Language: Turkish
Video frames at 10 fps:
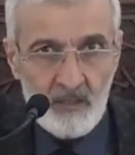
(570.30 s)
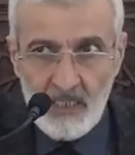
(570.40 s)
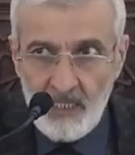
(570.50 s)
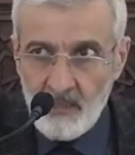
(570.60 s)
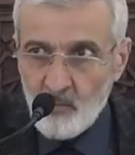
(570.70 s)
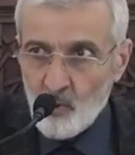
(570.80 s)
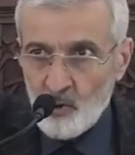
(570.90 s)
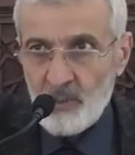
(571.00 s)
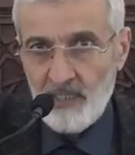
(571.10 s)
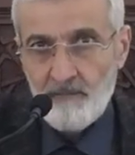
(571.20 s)
Gelelim
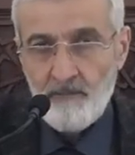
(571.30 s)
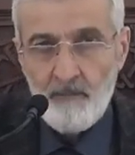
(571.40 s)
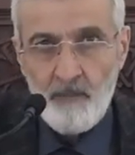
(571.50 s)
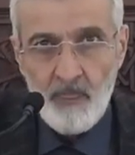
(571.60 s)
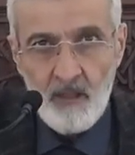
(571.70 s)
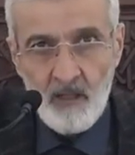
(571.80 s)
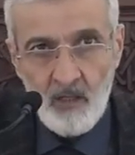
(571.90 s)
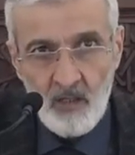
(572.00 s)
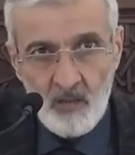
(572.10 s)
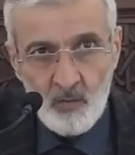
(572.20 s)
konuya.
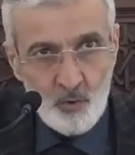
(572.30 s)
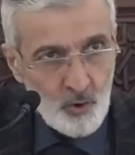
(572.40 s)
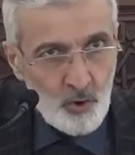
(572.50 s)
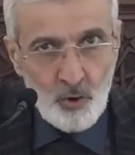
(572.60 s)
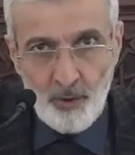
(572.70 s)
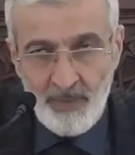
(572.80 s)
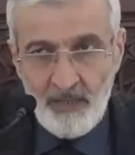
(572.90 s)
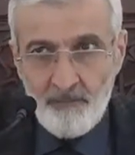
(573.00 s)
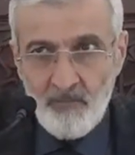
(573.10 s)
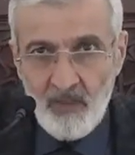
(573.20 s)
Küçük
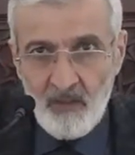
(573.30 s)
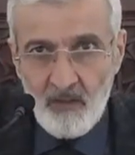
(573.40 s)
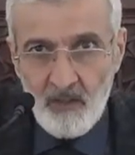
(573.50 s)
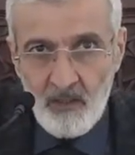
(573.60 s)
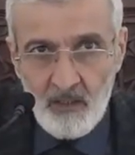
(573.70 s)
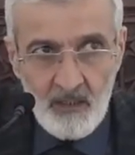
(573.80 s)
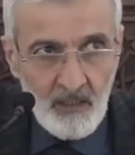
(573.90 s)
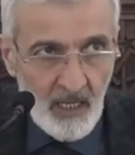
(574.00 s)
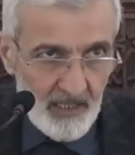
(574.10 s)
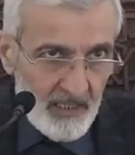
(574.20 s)
görme
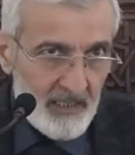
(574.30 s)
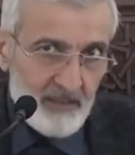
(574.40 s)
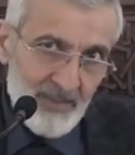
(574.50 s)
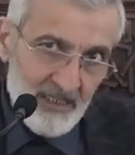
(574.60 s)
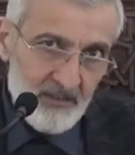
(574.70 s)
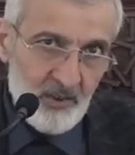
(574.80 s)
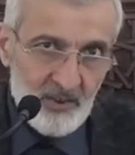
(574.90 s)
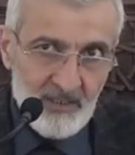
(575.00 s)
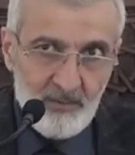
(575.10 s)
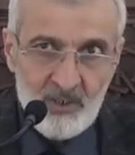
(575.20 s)
alay etmenin
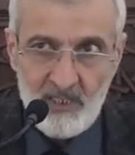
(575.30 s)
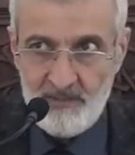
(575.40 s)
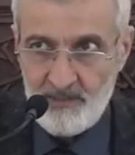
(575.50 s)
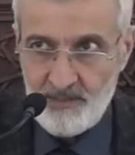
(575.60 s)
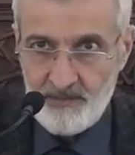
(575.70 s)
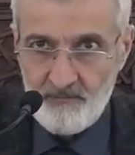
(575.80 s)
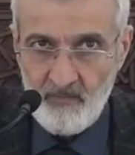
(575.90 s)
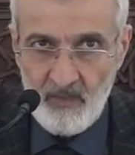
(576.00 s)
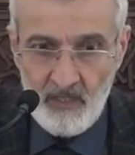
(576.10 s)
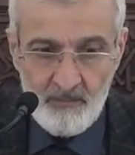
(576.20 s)
dışında bir şeydir.
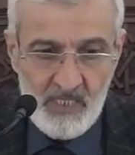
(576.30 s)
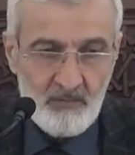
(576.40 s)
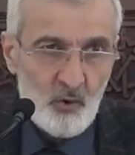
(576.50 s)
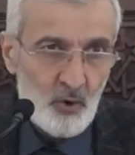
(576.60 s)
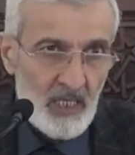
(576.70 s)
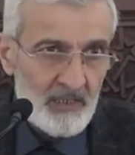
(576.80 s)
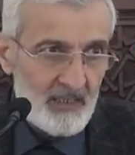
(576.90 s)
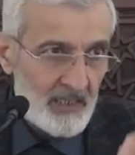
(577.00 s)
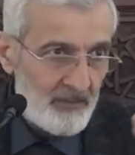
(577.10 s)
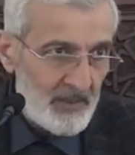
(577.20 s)
Bizim Kur'an-ı
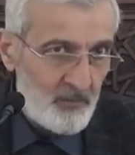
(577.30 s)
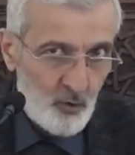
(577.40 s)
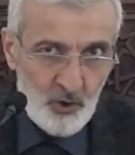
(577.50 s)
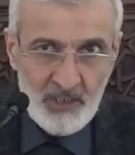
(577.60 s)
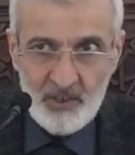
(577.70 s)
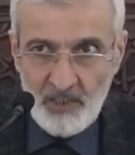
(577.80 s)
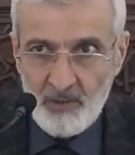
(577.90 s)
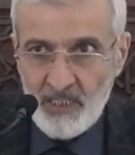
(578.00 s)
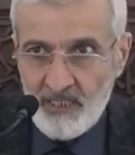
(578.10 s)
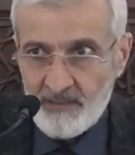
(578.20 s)
Kerim'in Türkçe
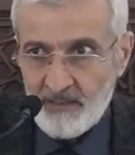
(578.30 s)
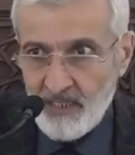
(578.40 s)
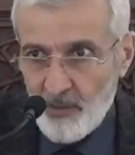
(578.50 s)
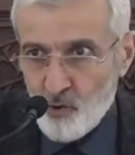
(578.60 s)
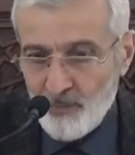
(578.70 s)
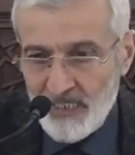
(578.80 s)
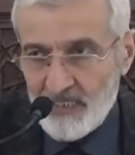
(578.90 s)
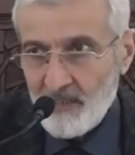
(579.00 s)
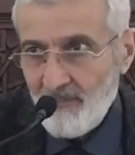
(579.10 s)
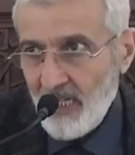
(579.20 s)
çevirilerinde,
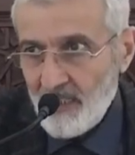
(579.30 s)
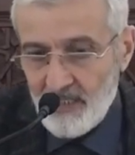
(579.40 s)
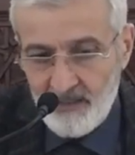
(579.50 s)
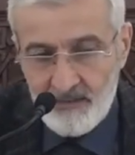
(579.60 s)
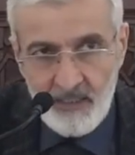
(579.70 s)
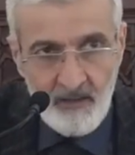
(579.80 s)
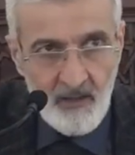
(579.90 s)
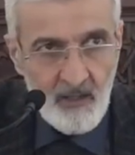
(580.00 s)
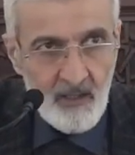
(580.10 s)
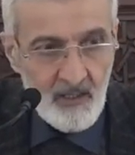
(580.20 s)
tercümelerinde, meallerinde
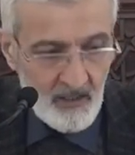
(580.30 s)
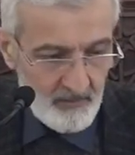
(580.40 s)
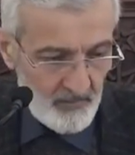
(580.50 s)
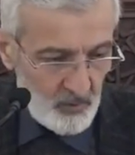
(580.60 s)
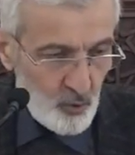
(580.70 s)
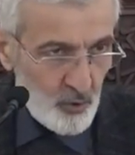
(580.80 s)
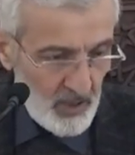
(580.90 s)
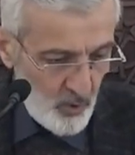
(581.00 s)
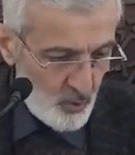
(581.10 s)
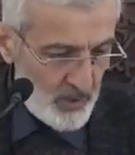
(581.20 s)

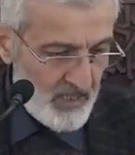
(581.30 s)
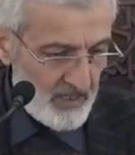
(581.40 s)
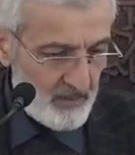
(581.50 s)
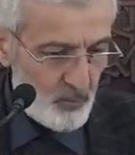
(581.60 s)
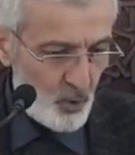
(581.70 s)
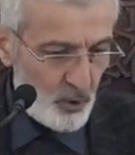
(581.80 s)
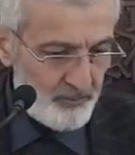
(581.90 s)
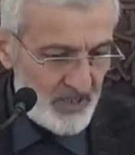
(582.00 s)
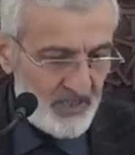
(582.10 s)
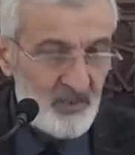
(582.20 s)
Hucurat suresinin bu
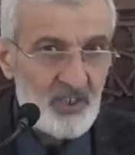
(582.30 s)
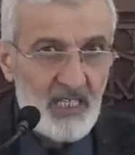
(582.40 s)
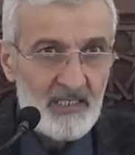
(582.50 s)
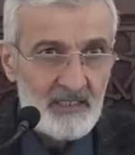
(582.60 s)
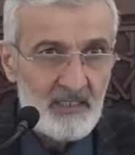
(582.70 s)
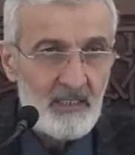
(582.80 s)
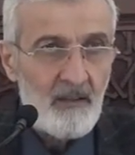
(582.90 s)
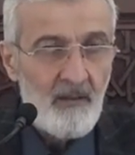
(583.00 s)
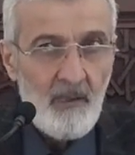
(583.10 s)
11. ayeti